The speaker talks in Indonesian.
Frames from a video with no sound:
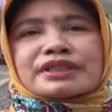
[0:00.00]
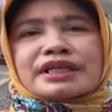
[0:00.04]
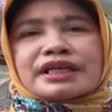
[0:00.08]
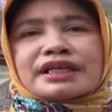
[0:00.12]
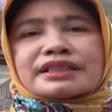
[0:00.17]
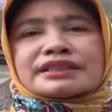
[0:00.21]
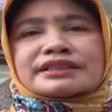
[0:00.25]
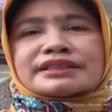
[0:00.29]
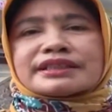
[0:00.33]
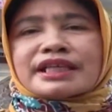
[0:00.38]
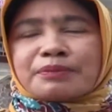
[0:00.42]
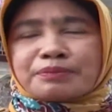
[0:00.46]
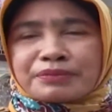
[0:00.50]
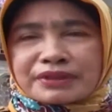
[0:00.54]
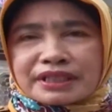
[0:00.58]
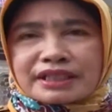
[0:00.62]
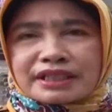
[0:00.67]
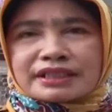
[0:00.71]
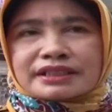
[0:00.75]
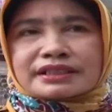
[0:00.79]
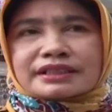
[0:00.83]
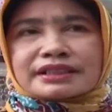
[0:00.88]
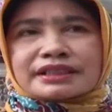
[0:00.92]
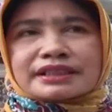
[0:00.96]
sudah
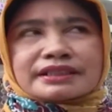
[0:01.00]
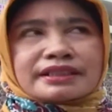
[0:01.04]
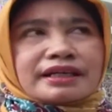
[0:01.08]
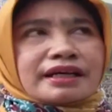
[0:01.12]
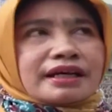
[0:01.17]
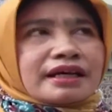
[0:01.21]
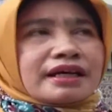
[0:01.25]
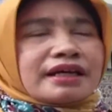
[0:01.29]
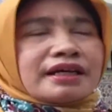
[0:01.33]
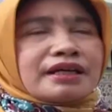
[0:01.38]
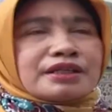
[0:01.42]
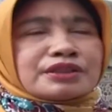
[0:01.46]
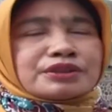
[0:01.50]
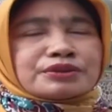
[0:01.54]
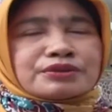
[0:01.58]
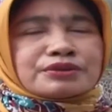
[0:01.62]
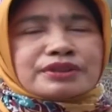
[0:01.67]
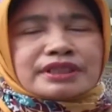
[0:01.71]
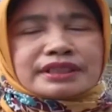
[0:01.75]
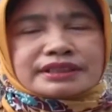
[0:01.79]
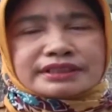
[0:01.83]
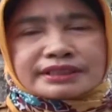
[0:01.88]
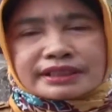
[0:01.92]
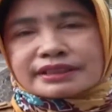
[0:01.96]
siapkan. Kita
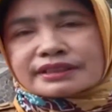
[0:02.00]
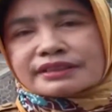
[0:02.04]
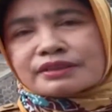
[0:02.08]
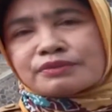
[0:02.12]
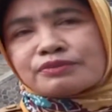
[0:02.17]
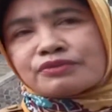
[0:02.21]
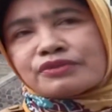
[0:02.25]
sudah cek